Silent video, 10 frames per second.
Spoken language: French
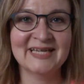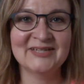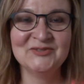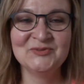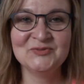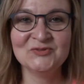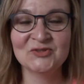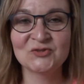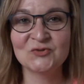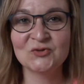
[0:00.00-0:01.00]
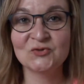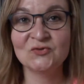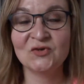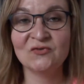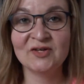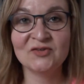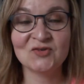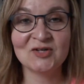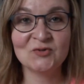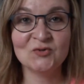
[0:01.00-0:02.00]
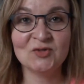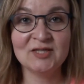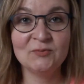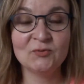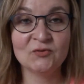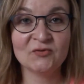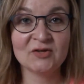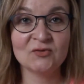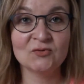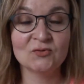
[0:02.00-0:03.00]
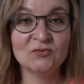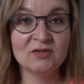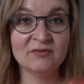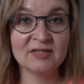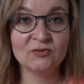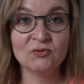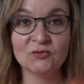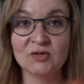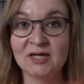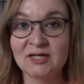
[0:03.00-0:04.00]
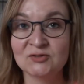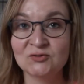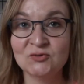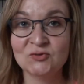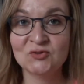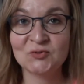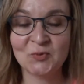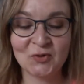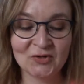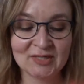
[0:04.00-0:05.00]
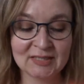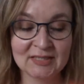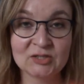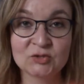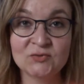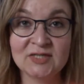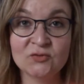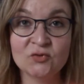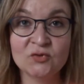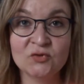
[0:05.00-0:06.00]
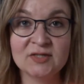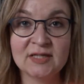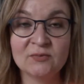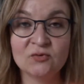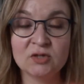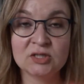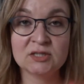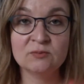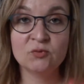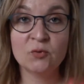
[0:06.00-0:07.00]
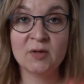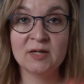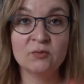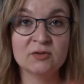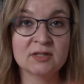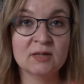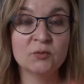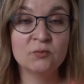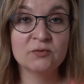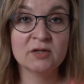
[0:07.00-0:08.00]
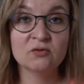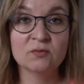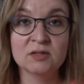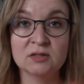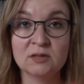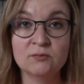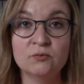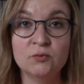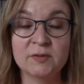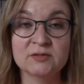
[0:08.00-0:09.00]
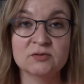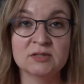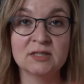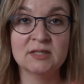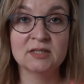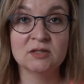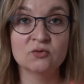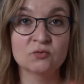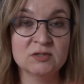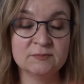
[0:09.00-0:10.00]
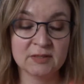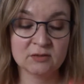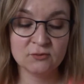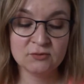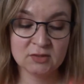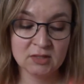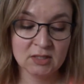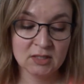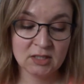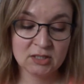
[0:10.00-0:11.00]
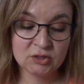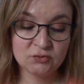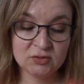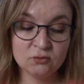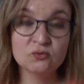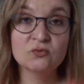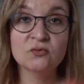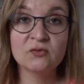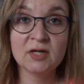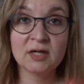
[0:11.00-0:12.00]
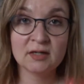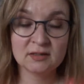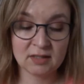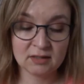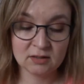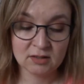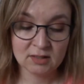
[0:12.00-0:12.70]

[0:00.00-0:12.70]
Hello tout le monde, je vous retrouve enfin sur la cour de Lille pour vous faire une nouvelle vidéo sur le sport. Je voulais introduire le thème sur la chaîne pour en parler peut-être un peu plus tard de manière un peu plus personnelle et de mon expérience. Et j'ai choisi donc de vous faire un tag.